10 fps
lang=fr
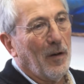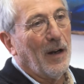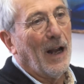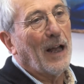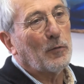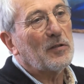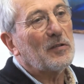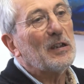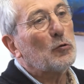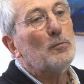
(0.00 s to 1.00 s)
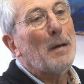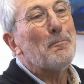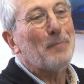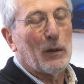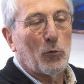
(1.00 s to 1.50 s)
linguistique ou
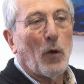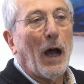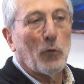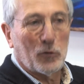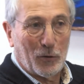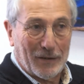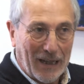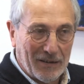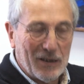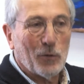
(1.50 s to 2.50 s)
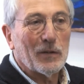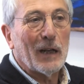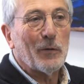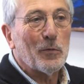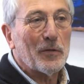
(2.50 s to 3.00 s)
même picturale au sens
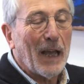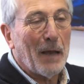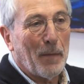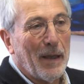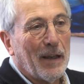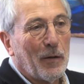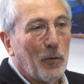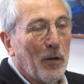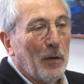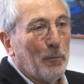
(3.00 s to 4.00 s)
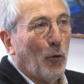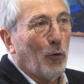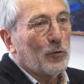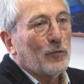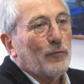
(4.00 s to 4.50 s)
traditionnel du terme, et que
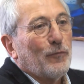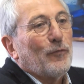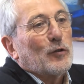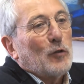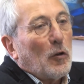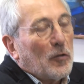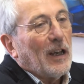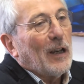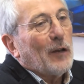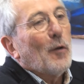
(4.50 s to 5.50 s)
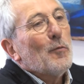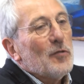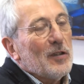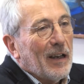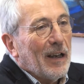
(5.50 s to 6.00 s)
pour sortir et
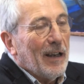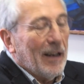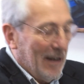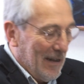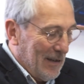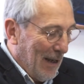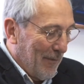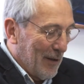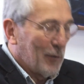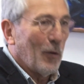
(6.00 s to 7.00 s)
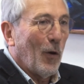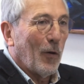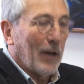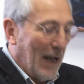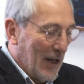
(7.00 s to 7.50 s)
communiquer, ils avaient ce
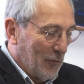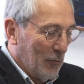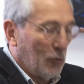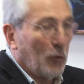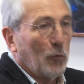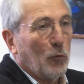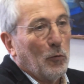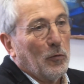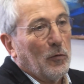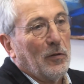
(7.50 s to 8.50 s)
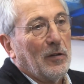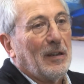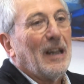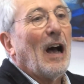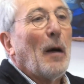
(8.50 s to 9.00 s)
langage d'une sorte de
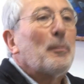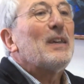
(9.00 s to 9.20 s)
thérapie